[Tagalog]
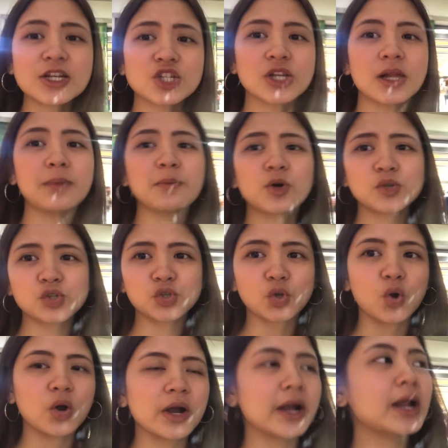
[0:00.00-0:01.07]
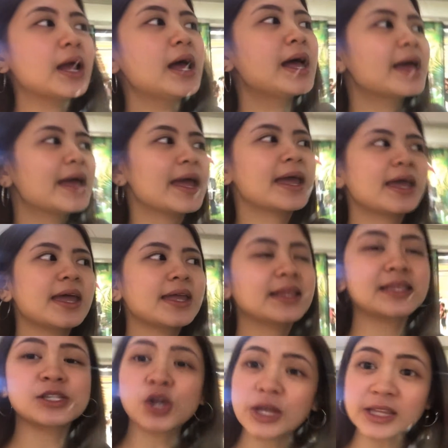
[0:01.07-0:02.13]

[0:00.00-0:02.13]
na National Bookstore. And so,